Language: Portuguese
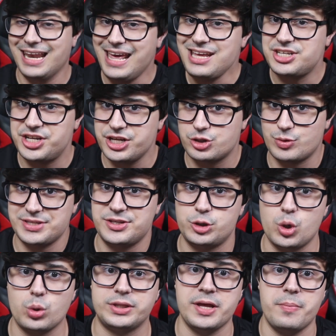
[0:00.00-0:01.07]
Além disso, esse
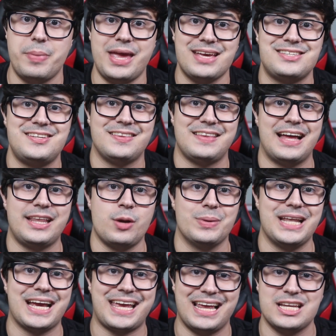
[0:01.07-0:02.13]
jogo também é citado em
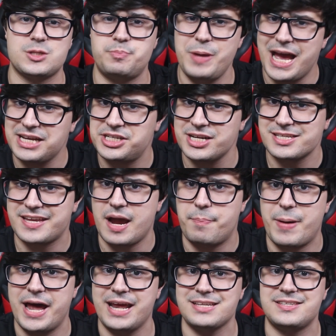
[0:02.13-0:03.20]
uma daquelas piadinhas que
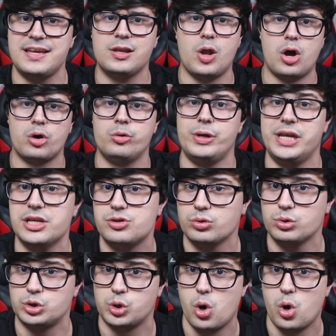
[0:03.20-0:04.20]
aparecem logo no início do